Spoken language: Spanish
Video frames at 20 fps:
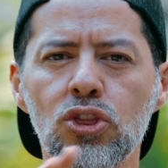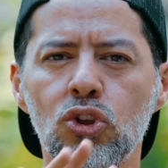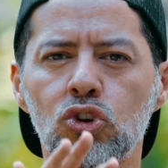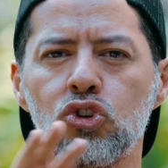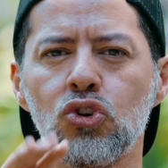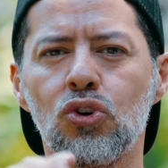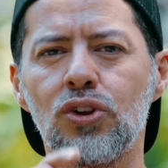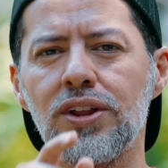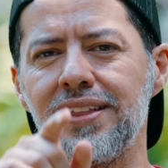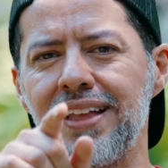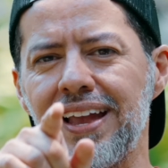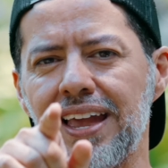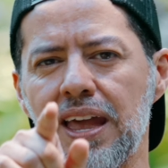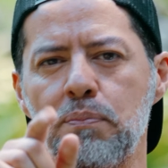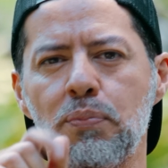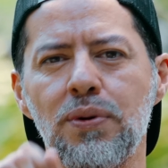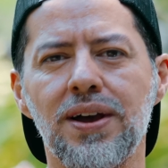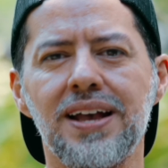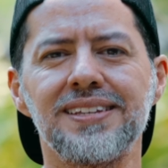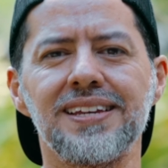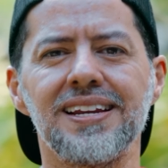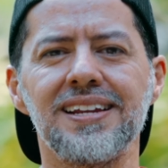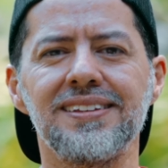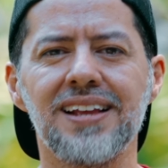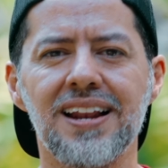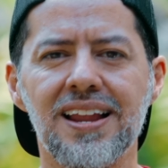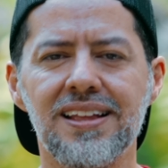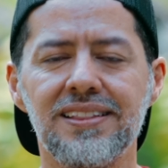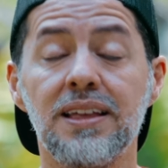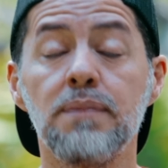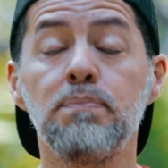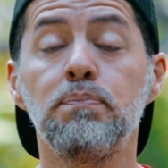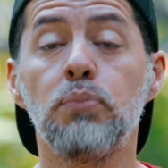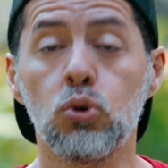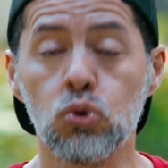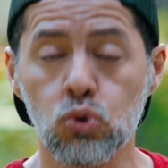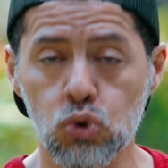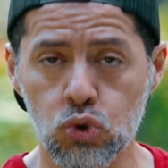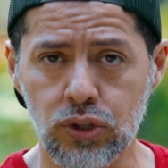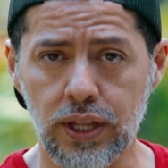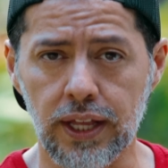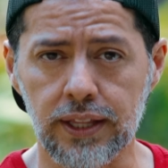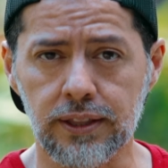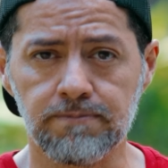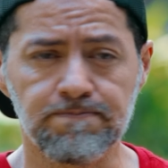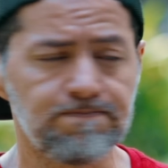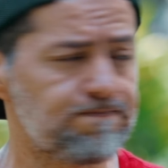nociones de qué puede hacer este lente por usted.